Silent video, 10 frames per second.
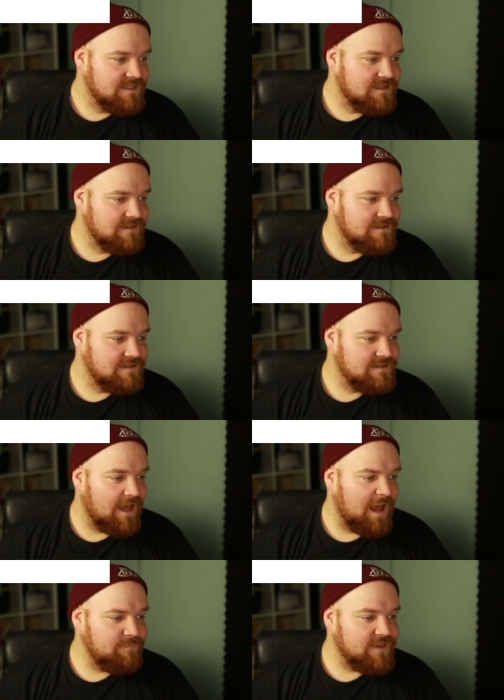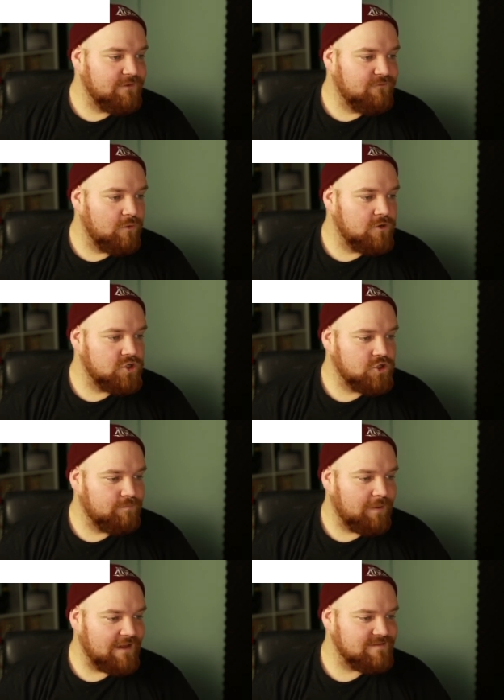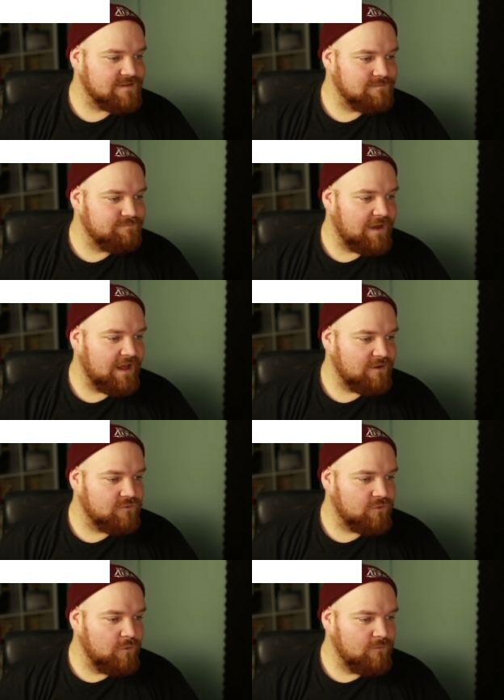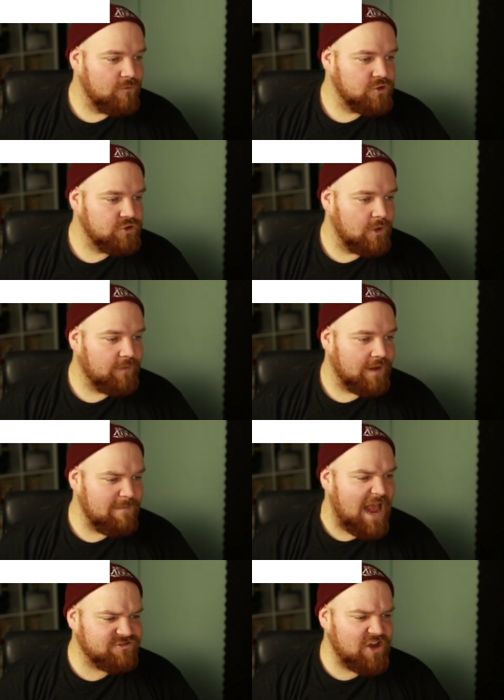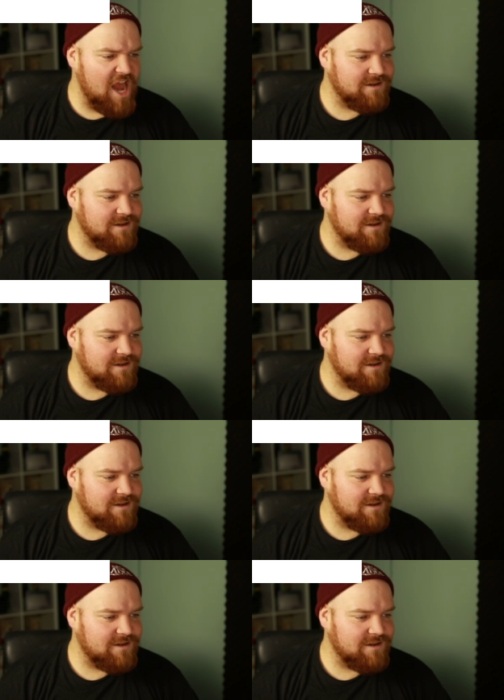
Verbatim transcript: Äh, da habt ihr wohl Spaß im Park und irgendwo stirbt ein Mädchen